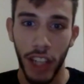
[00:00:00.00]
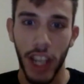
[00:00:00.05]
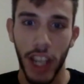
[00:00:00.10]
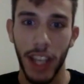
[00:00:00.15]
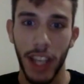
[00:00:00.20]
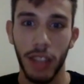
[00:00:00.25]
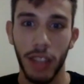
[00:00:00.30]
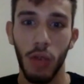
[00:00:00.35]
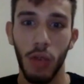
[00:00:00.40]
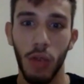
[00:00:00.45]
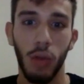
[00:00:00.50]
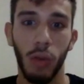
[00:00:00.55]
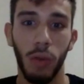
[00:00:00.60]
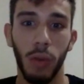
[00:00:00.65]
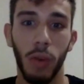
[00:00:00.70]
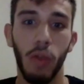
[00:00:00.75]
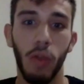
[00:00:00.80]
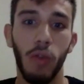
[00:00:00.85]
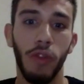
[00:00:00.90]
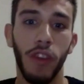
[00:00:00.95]
eu acho que é isso que
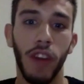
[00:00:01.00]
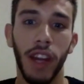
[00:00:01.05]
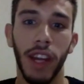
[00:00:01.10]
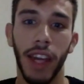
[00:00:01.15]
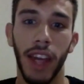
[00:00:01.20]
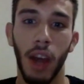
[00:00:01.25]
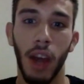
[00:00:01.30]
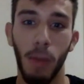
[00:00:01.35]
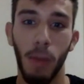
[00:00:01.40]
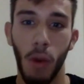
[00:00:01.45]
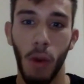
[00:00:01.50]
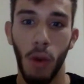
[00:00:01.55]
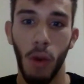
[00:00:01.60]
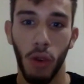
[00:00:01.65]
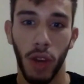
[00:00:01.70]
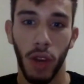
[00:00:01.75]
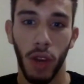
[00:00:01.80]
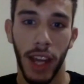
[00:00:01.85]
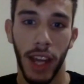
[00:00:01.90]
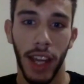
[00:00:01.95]
o, que o funk é um
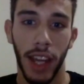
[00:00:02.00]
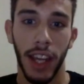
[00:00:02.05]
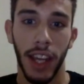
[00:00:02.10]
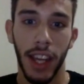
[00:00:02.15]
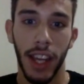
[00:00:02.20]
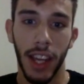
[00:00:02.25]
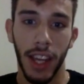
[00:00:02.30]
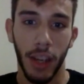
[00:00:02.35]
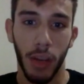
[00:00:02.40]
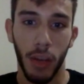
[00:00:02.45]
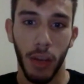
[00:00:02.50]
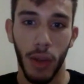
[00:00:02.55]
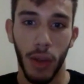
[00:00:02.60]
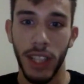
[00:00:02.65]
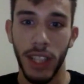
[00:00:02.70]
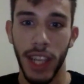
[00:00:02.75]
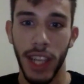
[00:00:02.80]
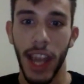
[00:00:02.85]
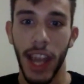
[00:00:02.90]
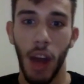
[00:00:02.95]
pouco, né,
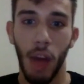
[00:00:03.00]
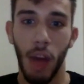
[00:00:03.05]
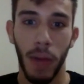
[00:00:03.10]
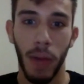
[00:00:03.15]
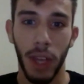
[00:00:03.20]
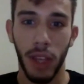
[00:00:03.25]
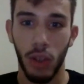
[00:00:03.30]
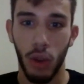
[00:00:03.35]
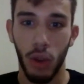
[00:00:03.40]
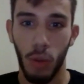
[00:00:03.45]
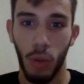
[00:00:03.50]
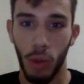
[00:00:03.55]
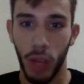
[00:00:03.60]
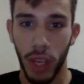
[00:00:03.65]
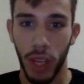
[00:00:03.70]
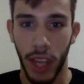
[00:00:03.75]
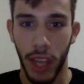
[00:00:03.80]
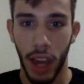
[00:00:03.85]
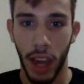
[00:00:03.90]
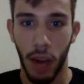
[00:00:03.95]
conhecer realmente
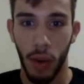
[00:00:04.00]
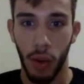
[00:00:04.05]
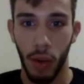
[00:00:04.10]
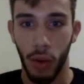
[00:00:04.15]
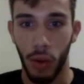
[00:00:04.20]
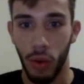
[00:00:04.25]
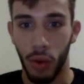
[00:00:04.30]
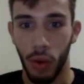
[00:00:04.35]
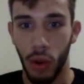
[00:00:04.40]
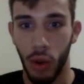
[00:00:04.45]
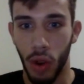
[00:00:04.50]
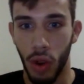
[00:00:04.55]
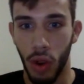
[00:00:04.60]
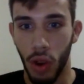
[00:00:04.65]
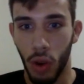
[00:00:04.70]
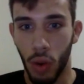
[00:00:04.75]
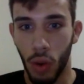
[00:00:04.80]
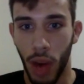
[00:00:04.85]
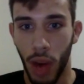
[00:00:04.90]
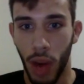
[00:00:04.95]
como que é o,
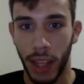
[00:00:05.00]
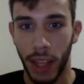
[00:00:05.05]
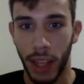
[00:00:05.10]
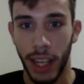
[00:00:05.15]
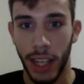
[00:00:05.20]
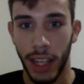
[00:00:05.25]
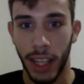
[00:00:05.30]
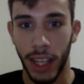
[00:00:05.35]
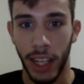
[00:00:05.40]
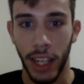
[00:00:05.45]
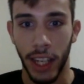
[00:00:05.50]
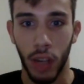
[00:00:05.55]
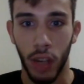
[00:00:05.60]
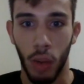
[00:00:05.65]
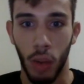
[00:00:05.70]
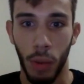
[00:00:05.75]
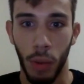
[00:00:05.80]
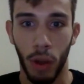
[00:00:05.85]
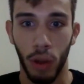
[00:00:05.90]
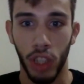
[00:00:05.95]
o atleta ali,
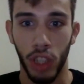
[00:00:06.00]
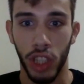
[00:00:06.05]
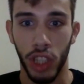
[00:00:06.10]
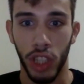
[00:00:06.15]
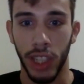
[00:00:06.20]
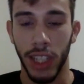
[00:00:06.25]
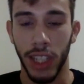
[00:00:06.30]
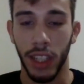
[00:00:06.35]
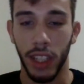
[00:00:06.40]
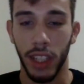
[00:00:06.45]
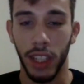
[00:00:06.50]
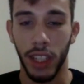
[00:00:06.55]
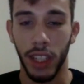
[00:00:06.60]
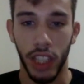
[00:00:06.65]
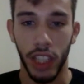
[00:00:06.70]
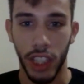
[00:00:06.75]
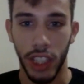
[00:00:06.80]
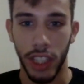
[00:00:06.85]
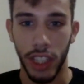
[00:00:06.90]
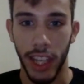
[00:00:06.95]
como que é o dia, de,
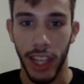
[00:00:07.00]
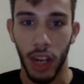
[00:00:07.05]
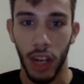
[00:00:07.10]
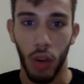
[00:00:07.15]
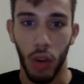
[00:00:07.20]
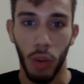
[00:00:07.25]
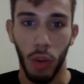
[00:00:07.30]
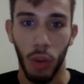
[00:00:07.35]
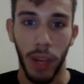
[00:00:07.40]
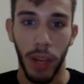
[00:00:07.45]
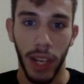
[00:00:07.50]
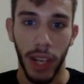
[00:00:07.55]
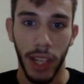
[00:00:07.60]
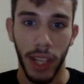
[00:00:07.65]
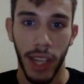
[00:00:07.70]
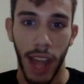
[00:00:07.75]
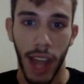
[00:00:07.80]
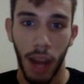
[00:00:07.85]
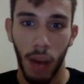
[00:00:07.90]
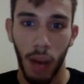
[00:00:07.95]
dia a dia dele, como ele
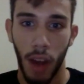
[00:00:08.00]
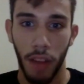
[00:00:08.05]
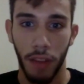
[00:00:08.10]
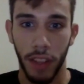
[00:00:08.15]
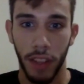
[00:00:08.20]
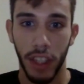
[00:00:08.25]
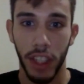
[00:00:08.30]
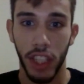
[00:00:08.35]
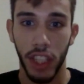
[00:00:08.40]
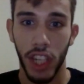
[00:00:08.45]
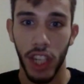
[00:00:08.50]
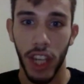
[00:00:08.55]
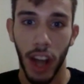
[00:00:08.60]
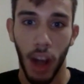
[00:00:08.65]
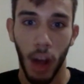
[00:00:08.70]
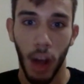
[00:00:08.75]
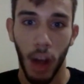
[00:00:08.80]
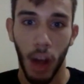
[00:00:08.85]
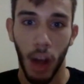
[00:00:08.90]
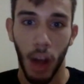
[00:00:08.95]
lidar com a vida em
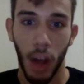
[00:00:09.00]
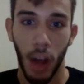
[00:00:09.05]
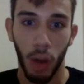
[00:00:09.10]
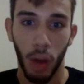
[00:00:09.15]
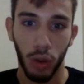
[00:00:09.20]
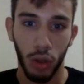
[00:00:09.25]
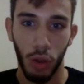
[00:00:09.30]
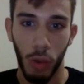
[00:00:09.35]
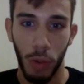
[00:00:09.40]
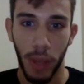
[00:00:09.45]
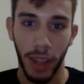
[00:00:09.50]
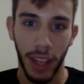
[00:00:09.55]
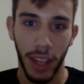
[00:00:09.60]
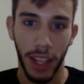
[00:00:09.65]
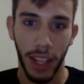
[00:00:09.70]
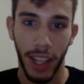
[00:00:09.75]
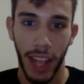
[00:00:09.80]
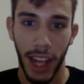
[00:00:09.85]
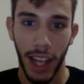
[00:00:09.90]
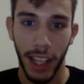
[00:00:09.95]
geral, não só no
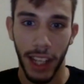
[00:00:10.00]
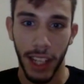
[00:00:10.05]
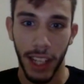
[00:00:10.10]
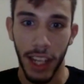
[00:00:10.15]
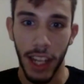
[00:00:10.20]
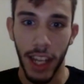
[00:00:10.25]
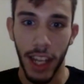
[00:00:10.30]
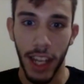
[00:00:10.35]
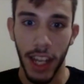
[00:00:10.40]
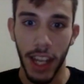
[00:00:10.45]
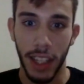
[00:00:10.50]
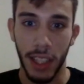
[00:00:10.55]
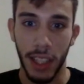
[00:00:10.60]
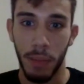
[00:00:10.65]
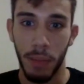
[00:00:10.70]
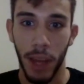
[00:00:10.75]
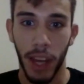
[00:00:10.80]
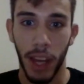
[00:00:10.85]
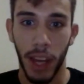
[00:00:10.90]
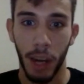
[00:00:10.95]
momento que ele está ali
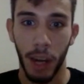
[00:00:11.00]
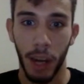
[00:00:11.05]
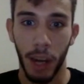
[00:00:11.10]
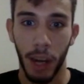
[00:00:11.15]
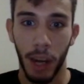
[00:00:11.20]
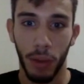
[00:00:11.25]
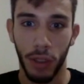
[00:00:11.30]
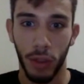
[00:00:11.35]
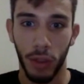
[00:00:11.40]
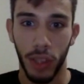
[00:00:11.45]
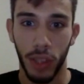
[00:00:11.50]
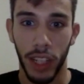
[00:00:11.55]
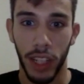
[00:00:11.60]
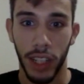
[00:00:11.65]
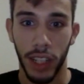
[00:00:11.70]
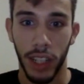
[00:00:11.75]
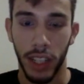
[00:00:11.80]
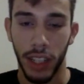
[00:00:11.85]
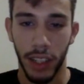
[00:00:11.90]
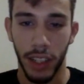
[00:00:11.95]
desempenhando a
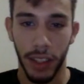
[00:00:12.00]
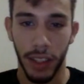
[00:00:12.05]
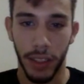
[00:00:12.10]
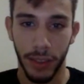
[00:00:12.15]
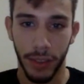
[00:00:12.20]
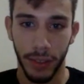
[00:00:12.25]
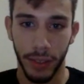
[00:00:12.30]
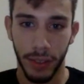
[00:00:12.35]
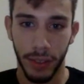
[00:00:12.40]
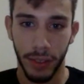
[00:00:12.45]
profissão dele, né?